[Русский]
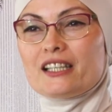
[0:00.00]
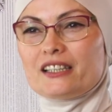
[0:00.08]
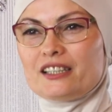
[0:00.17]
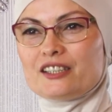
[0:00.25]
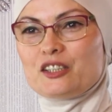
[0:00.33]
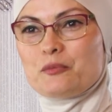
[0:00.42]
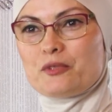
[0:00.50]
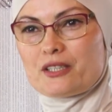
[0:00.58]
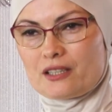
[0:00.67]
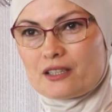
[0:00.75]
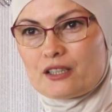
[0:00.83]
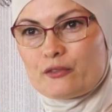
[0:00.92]
И это
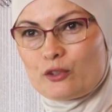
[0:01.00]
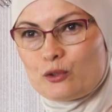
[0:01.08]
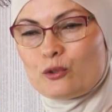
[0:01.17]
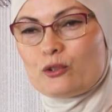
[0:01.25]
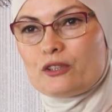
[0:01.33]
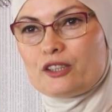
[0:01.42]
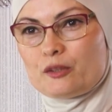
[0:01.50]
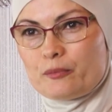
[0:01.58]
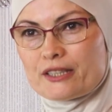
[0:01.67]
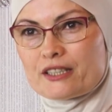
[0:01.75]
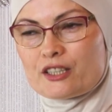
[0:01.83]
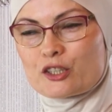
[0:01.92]
меня навело на
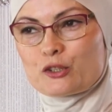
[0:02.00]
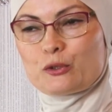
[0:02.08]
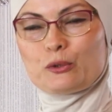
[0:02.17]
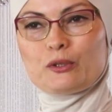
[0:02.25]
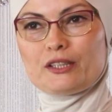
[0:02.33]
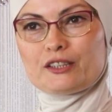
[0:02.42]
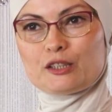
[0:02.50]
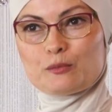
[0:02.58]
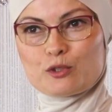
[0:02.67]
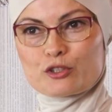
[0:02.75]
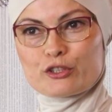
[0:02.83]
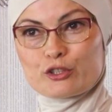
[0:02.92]
мысль, что это
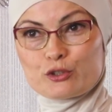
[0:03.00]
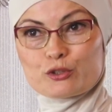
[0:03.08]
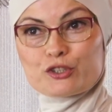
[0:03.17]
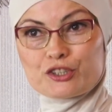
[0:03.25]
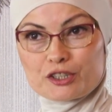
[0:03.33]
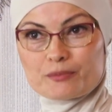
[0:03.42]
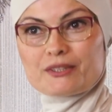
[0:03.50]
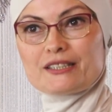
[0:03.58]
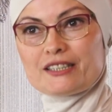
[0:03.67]
можно еще с чем-то